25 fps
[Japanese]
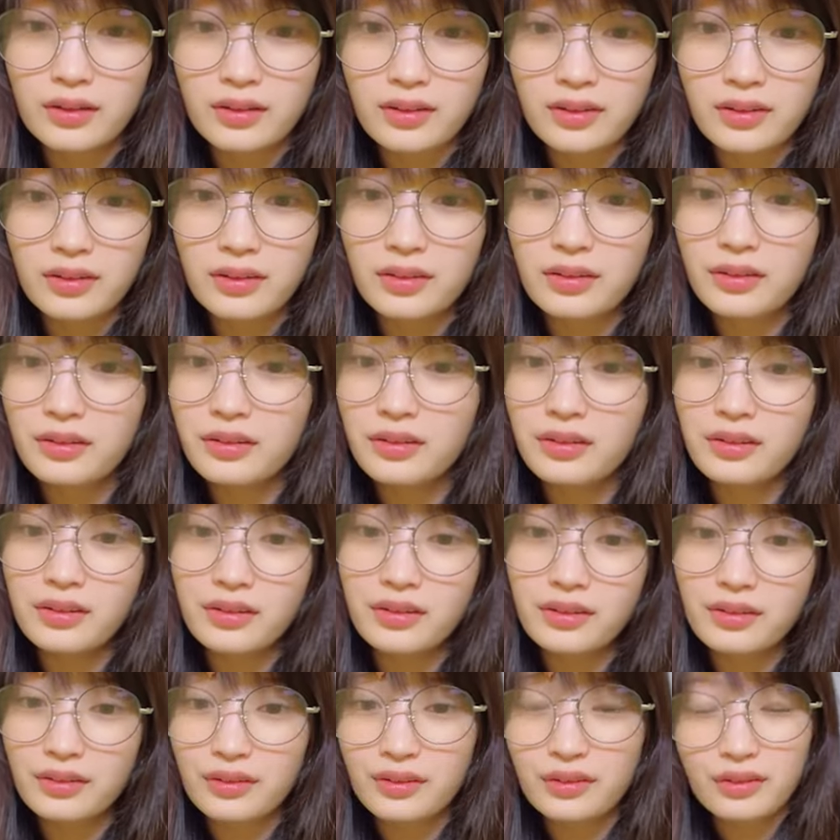へ
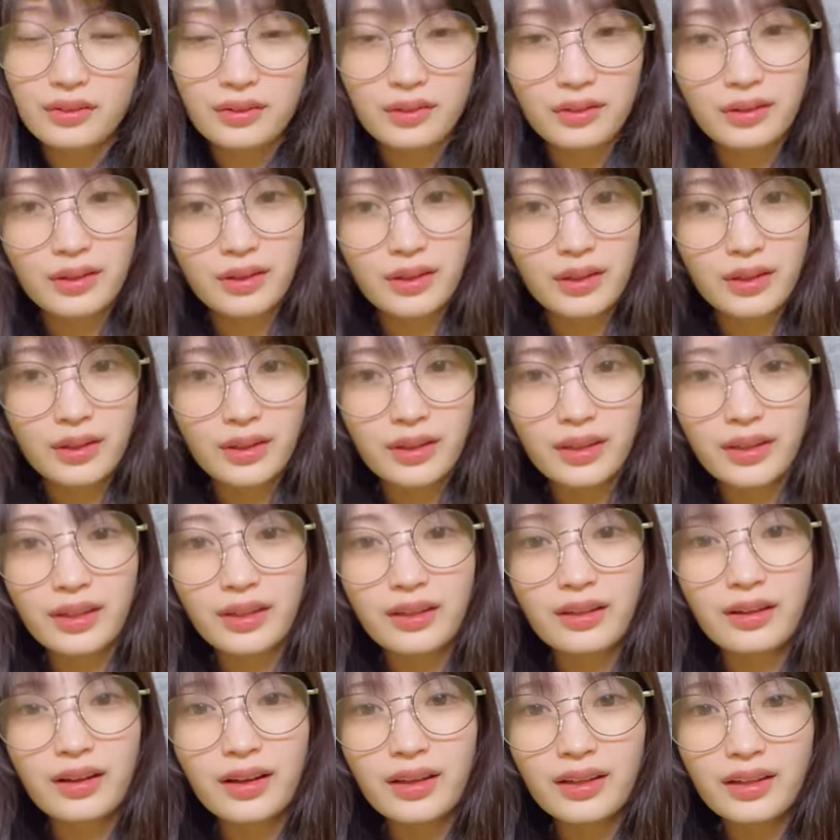え
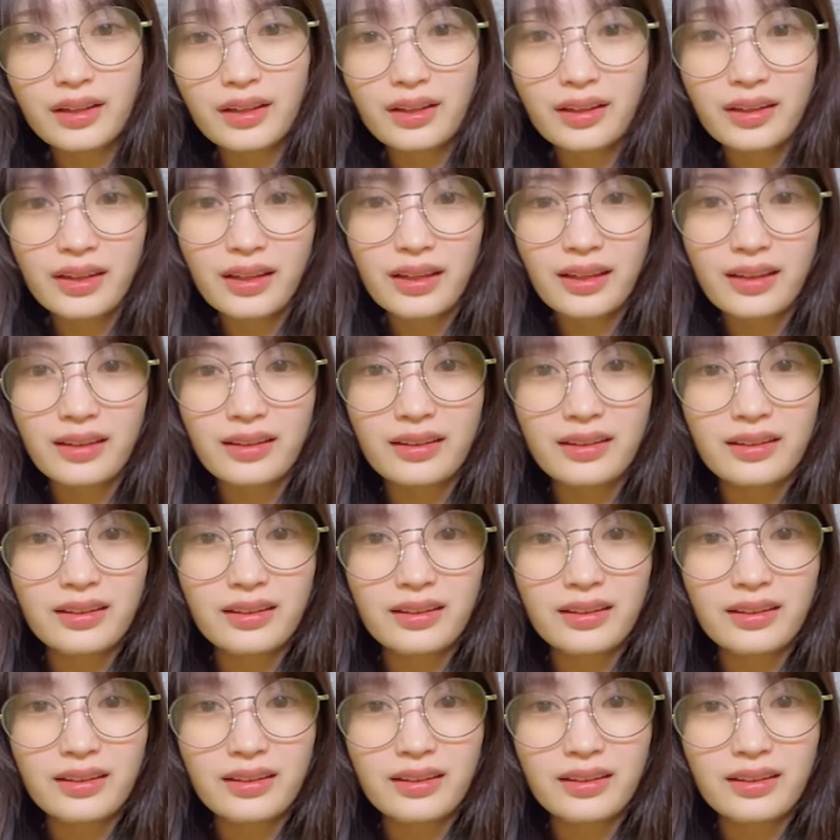意外だね